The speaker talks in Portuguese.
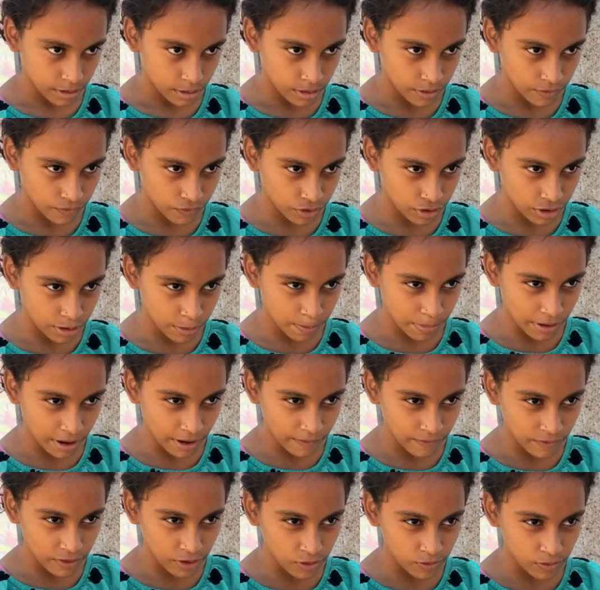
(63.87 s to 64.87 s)
Se fosse pra
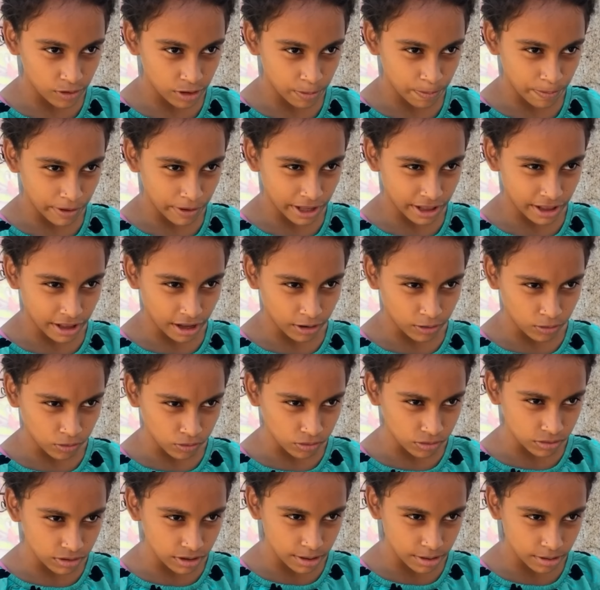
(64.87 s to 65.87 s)
ver um espetáculo
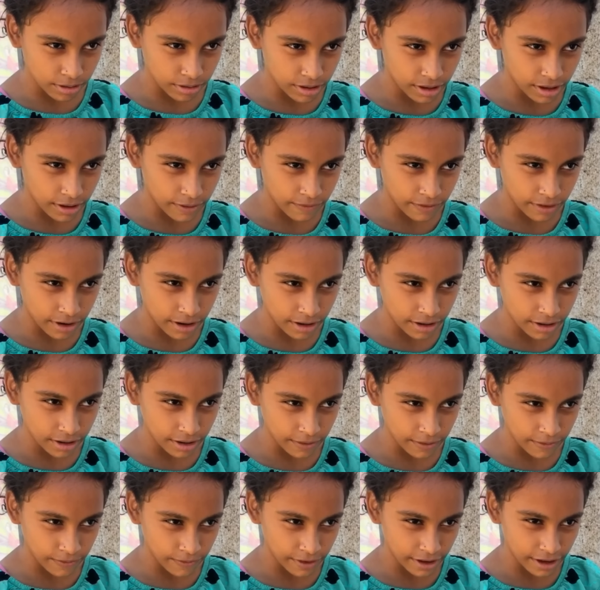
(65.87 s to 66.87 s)
desse, eu deveria ter
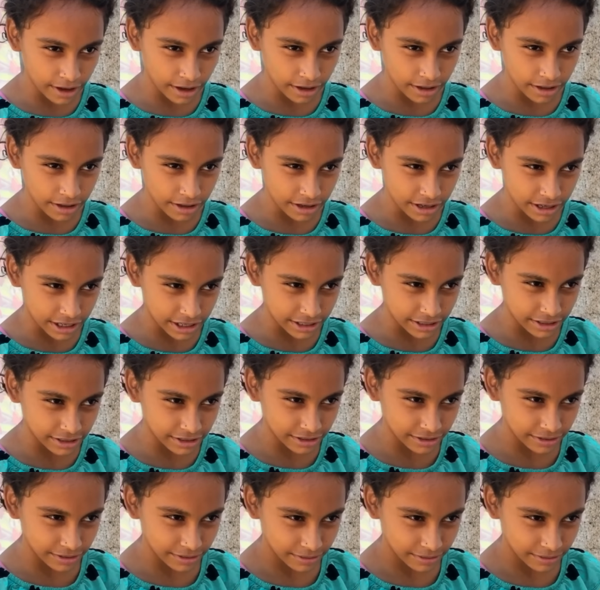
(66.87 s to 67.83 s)
ficado em casa.